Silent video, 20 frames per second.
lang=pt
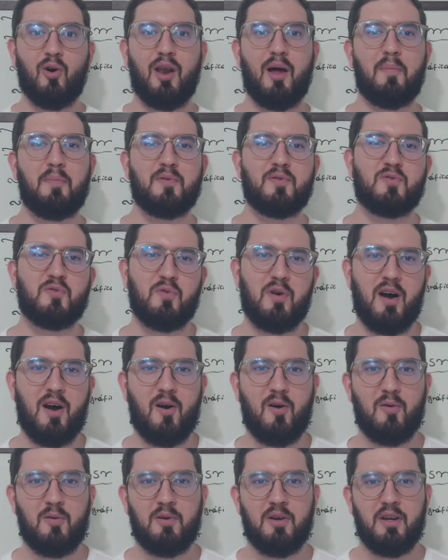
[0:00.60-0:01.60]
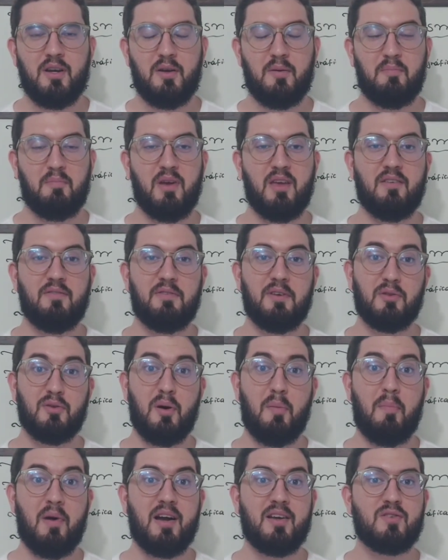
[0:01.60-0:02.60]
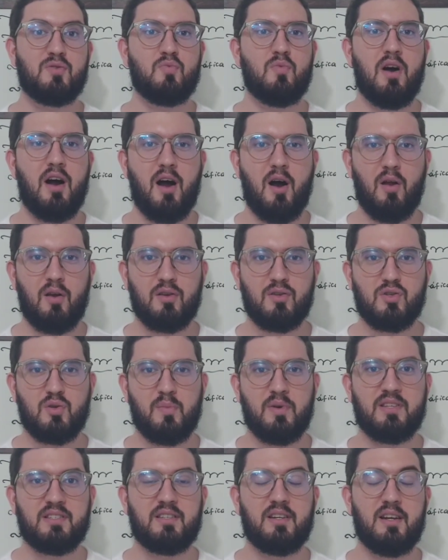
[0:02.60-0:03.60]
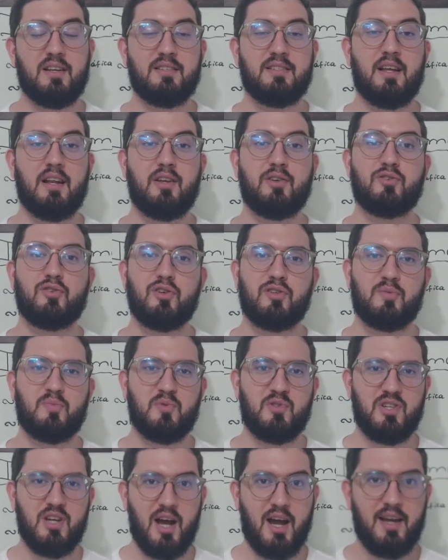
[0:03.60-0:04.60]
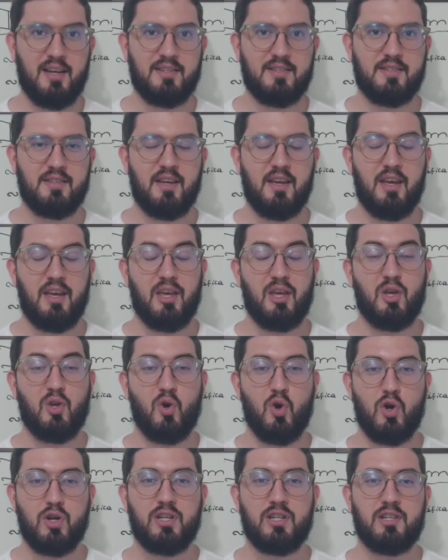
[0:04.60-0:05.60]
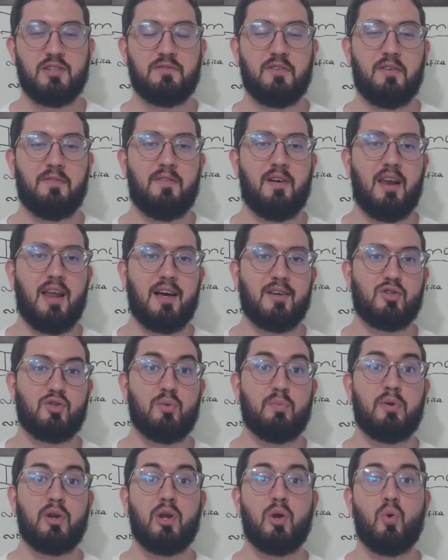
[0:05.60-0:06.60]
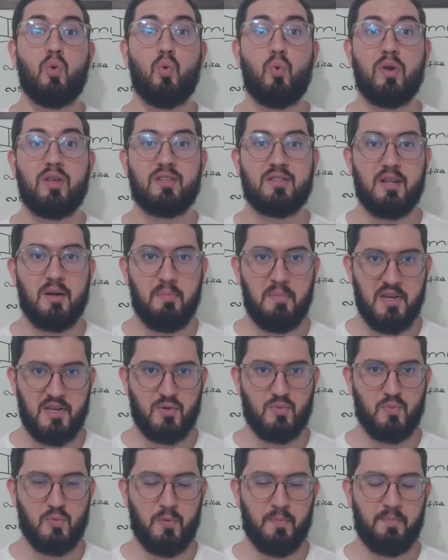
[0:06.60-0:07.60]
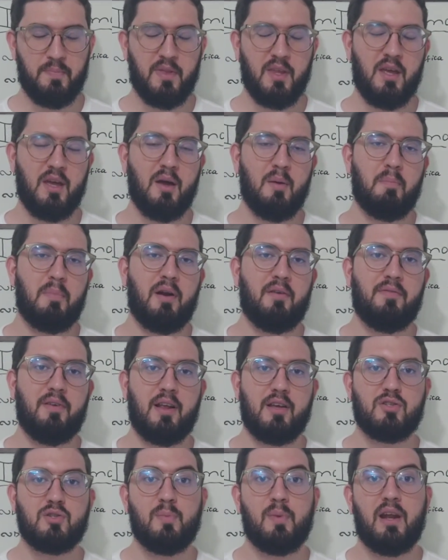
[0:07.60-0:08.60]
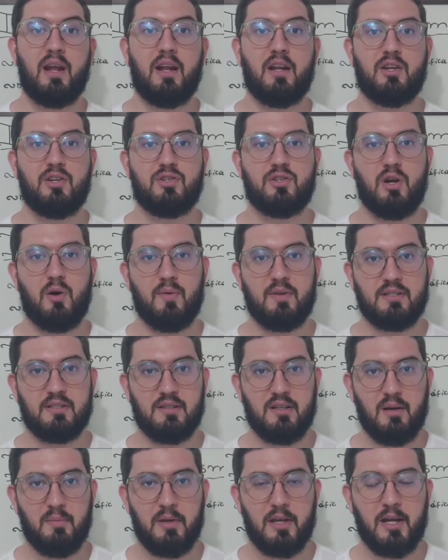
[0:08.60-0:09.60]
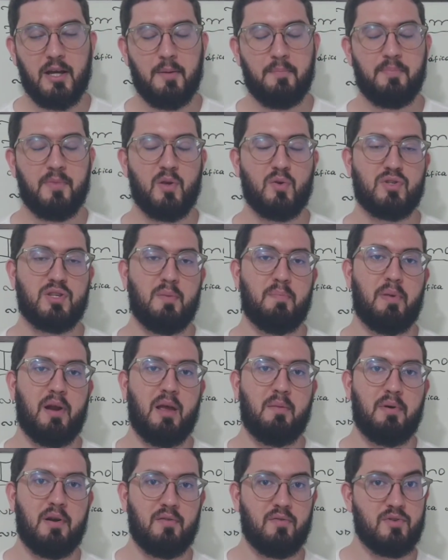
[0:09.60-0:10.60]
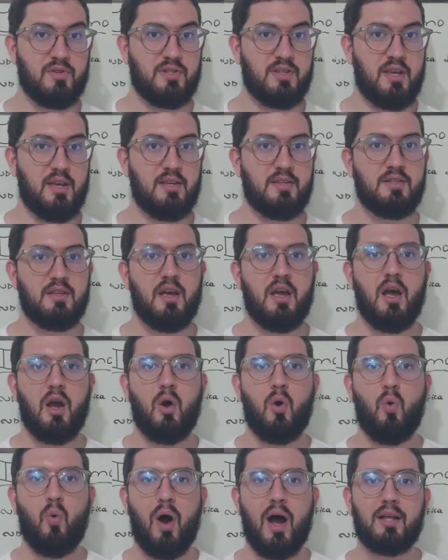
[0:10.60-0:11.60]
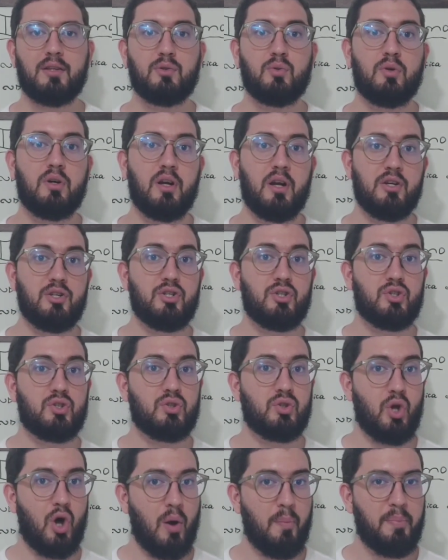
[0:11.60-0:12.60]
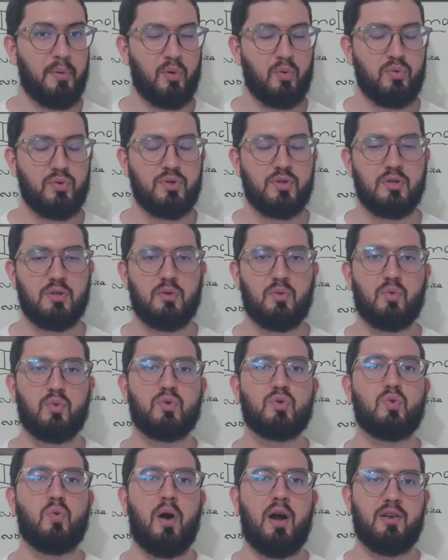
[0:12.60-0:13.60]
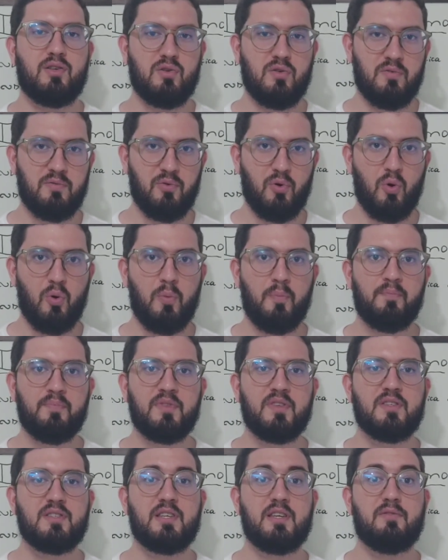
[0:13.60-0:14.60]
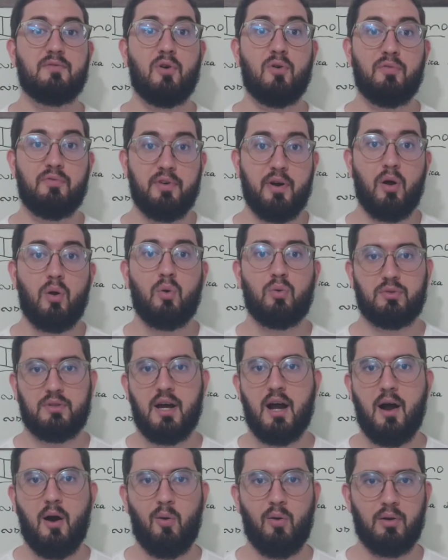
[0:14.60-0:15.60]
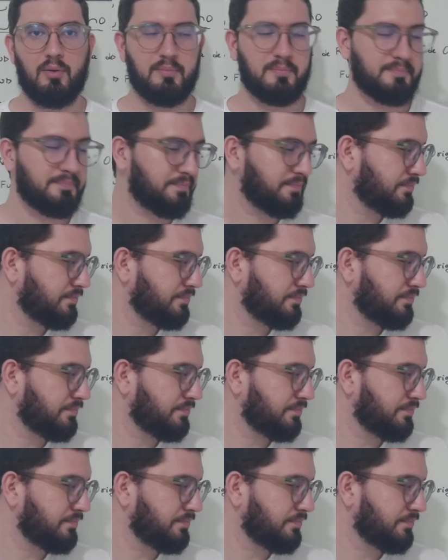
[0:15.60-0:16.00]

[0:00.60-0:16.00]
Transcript: Olá pessoal, bem-vindo a mais uma aula sobre as grandes religiões mundiais e hoje a gente vai falar sobre o islamismo. Para falar sobre a religião islâmica, eu separei para vocês quatro grandes tópicos, os quais eu vou desenvolver ao longo da aula.